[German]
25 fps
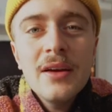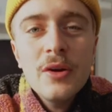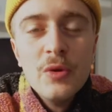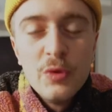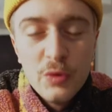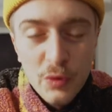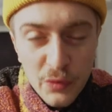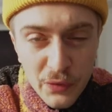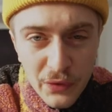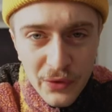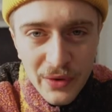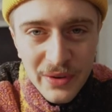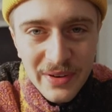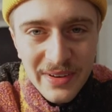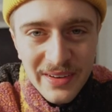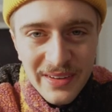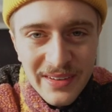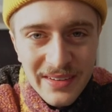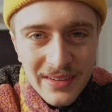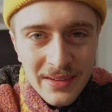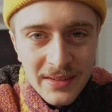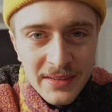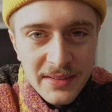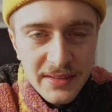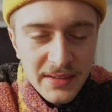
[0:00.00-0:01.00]
So
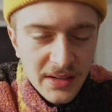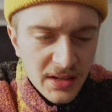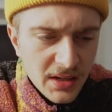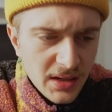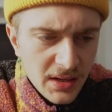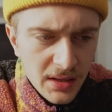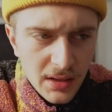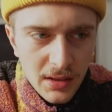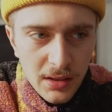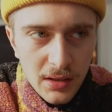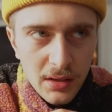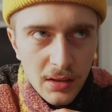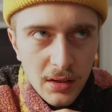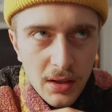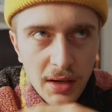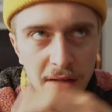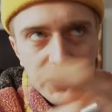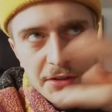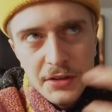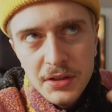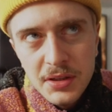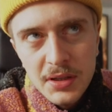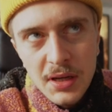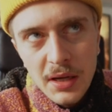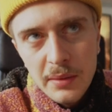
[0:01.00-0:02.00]
Freunde, da äh,
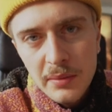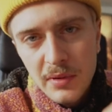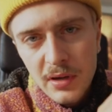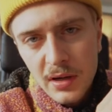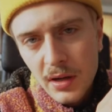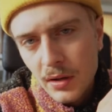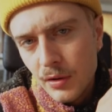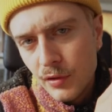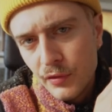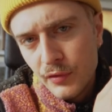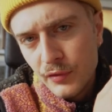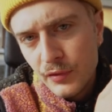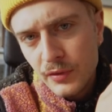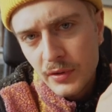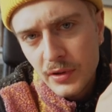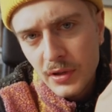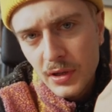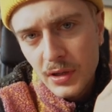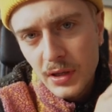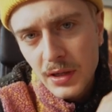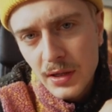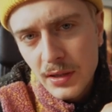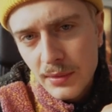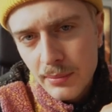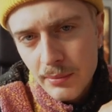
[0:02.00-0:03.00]
hat die Kamera
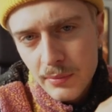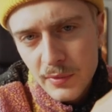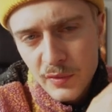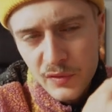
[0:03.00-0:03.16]
aufgegeben,